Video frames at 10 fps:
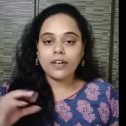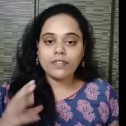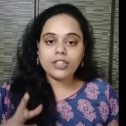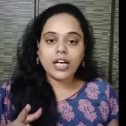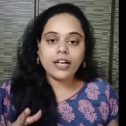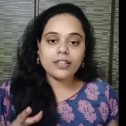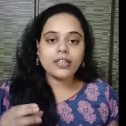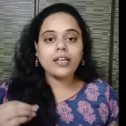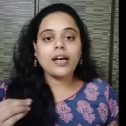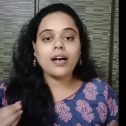తర్వాత
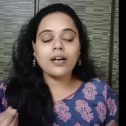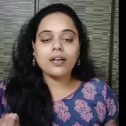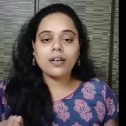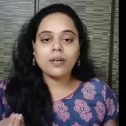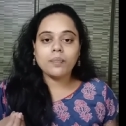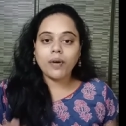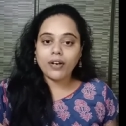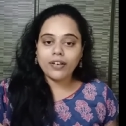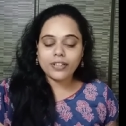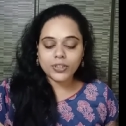కార్తికయ్య
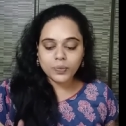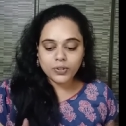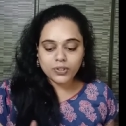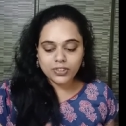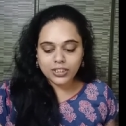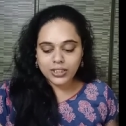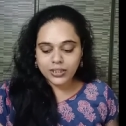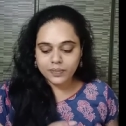పాయల్ రాజ్పూత్ వచ్చేసి